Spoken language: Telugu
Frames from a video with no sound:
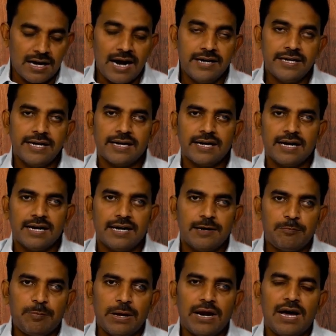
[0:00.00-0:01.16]
అంటే ఇక్కడ
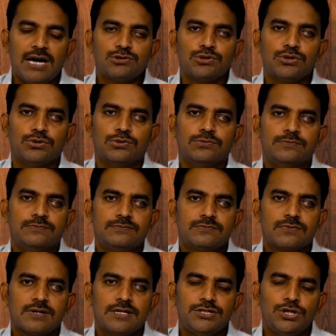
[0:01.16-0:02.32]
పిలాతు
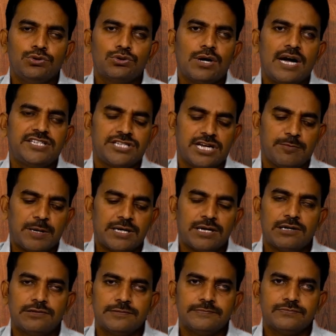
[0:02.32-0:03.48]
ఎందుకు
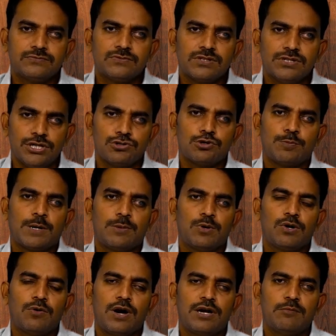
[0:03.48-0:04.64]
ఆశ్చర్యపడ్డాడు
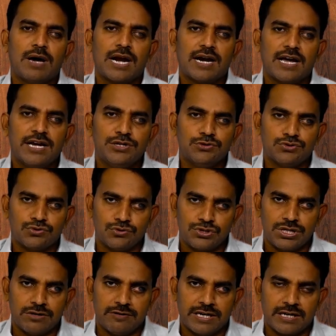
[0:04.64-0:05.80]
యేసుప్రభుల వారి మరణాన్ని
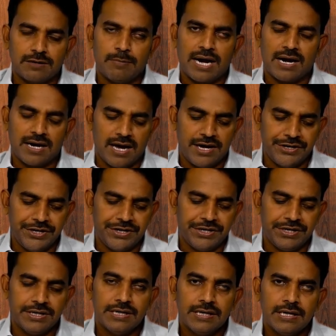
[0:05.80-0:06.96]
చూసిన వెంటనే మరణాన్ని
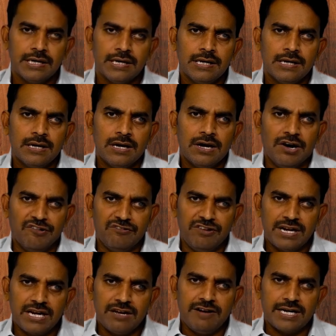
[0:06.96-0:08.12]

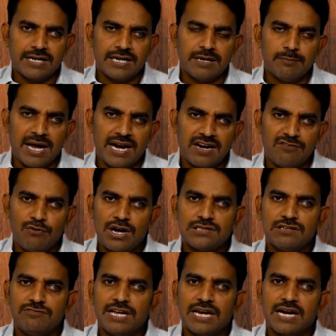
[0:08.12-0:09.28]
విన్న వెంటనే మరణ
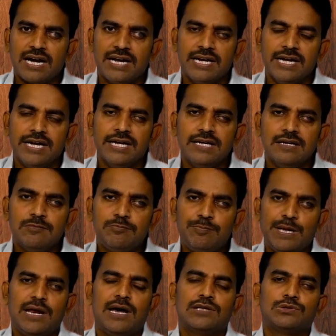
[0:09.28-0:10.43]
వార్త వినగానే
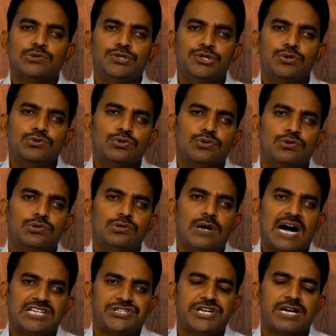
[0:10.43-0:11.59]
పిలాతు ఎందుకు
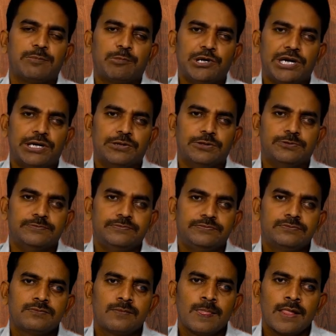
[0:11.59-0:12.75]
ఆశ్చర్యపోయాడు
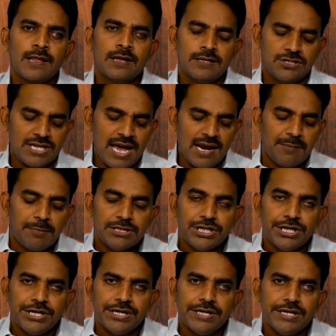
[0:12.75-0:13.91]

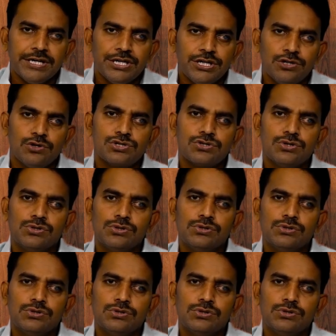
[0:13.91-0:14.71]
చాలామంది ఈరోజు